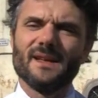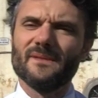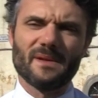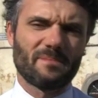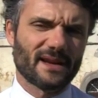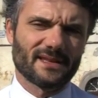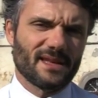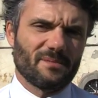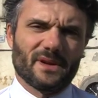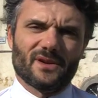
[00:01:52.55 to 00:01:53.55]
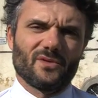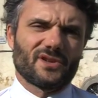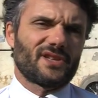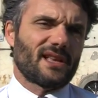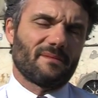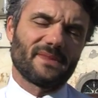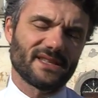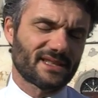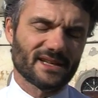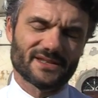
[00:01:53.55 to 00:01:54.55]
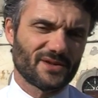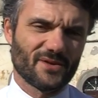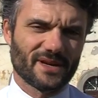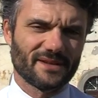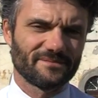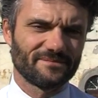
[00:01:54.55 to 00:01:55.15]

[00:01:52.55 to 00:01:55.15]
fa parte dei percorsi dell'amministrazione.